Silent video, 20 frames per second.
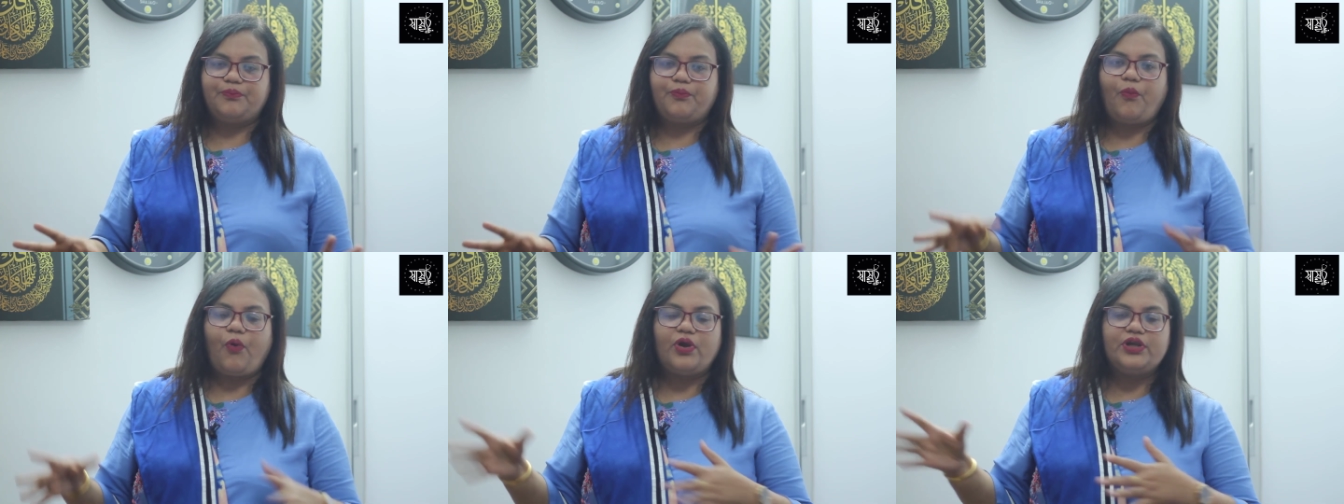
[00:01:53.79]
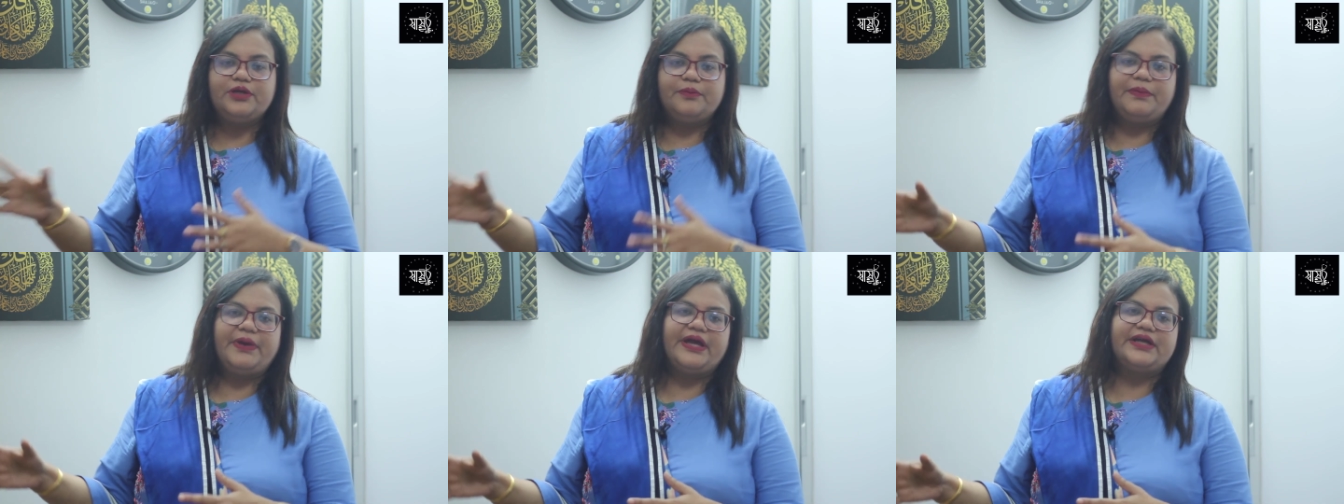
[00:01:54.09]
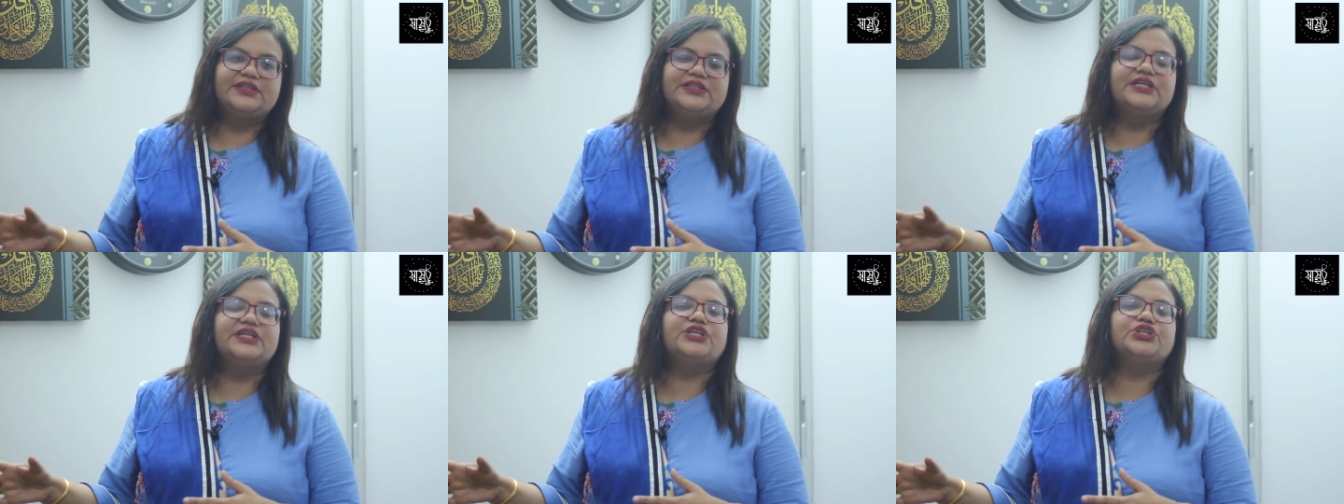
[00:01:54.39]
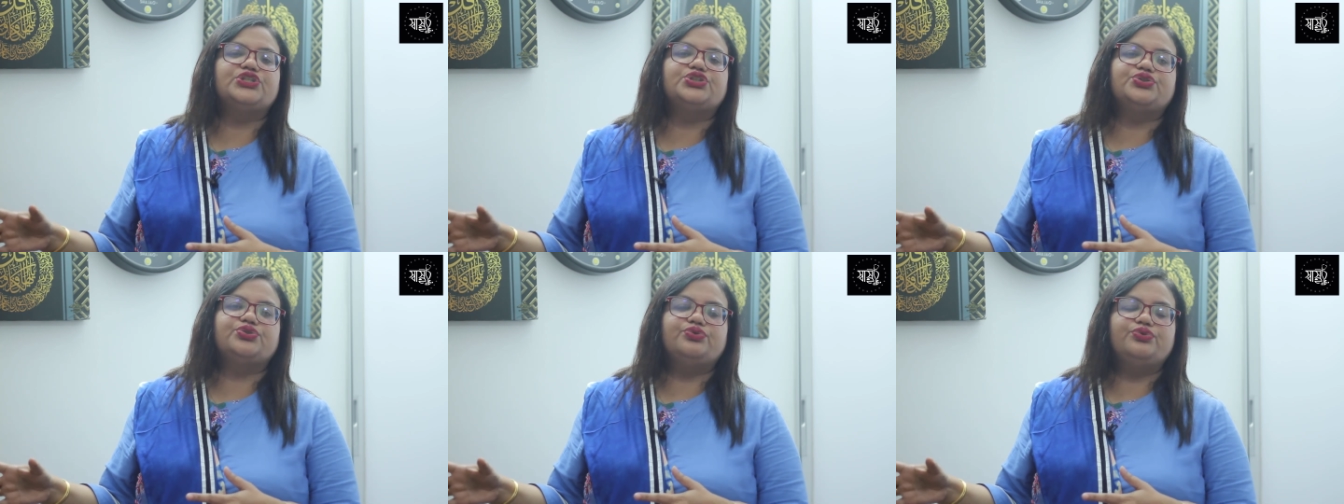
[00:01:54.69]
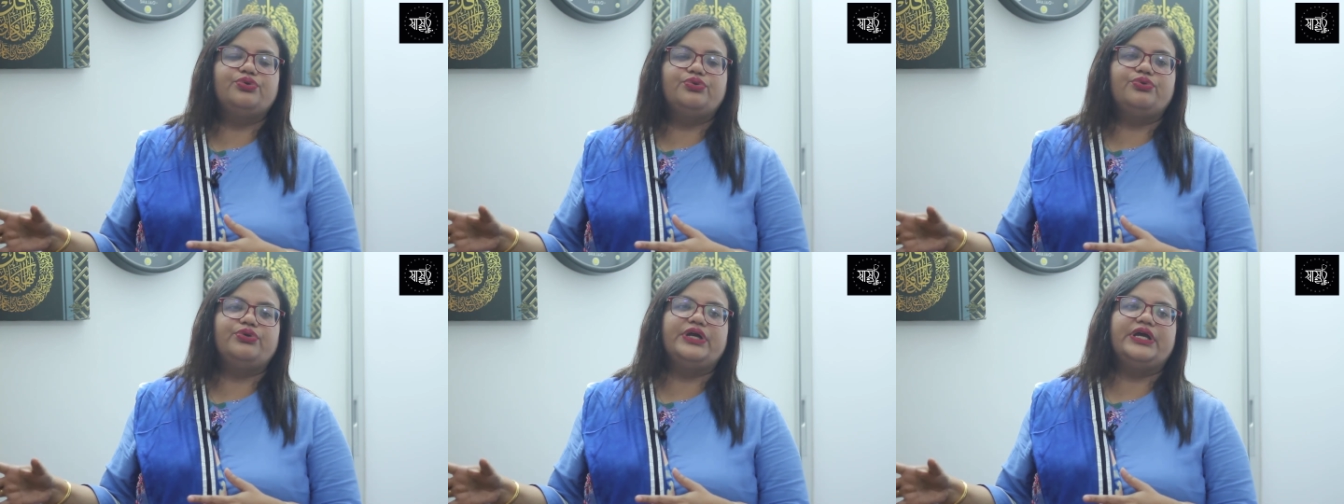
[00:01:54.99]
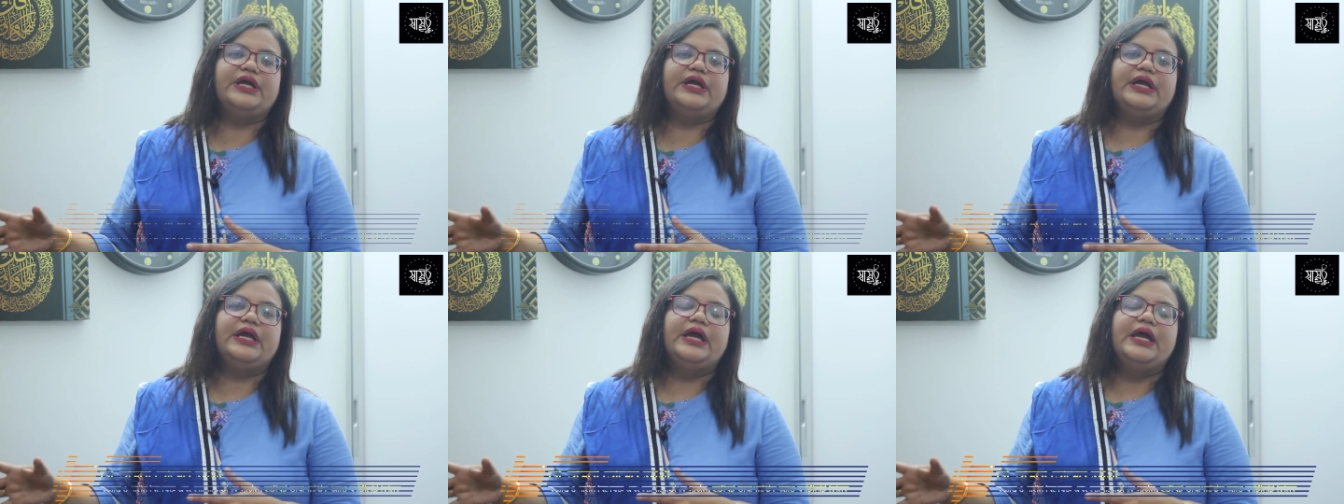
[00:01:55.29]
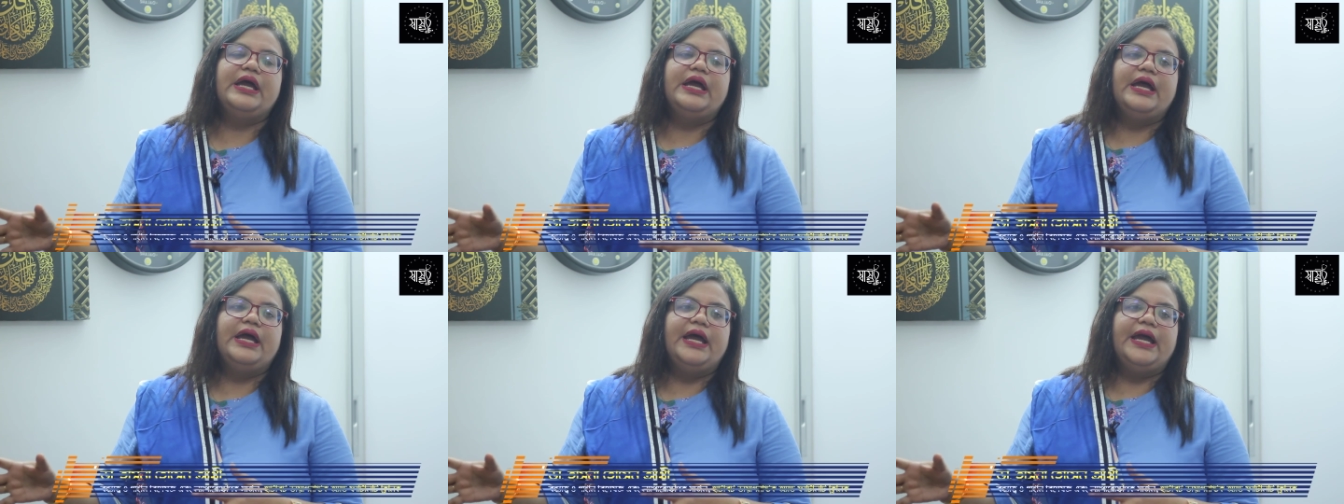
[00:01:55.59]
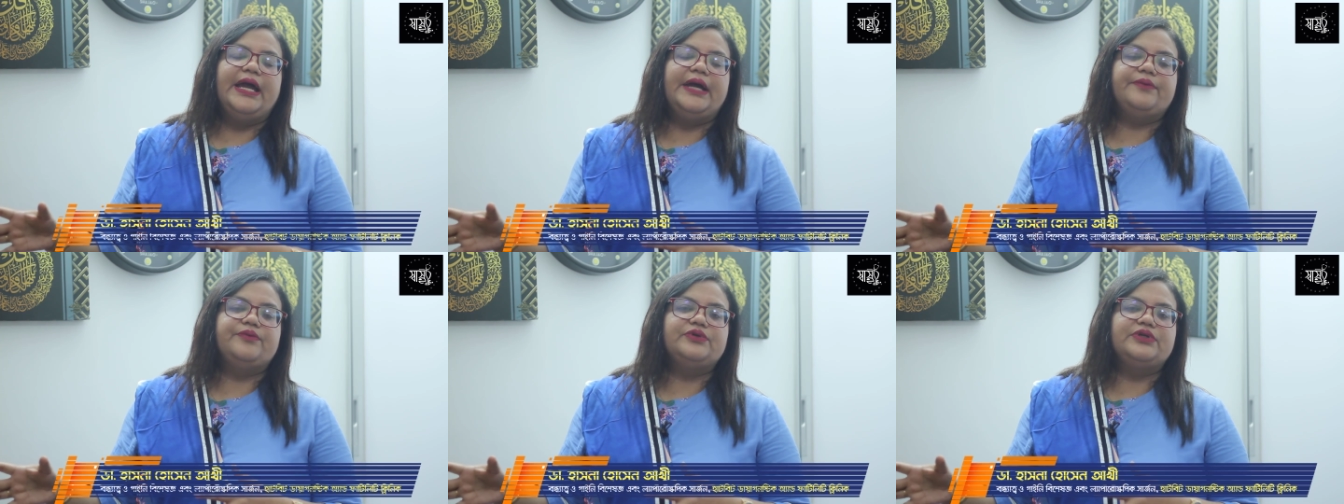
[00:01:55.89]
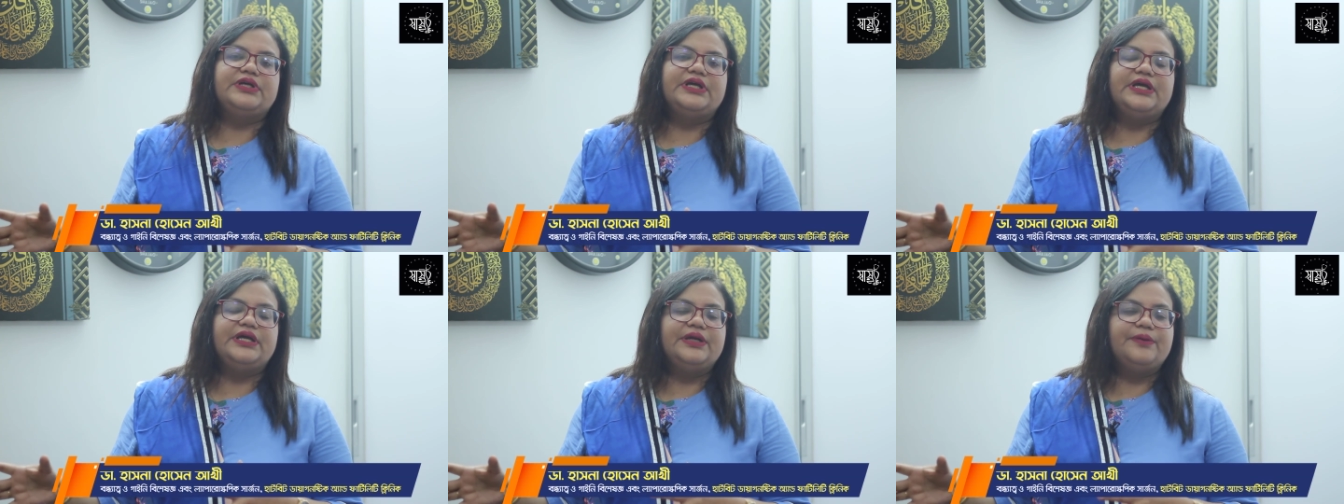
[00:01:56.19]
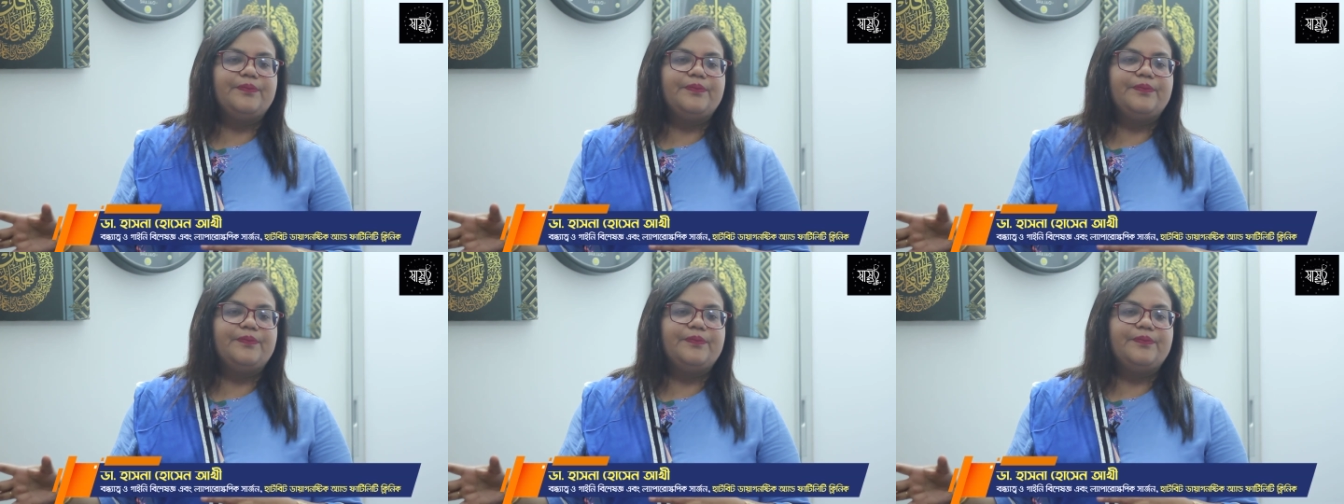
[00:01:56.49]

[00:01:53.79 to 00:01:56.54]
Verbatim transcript: পলি ব্যাগ থেকে শুরু করে এমনকি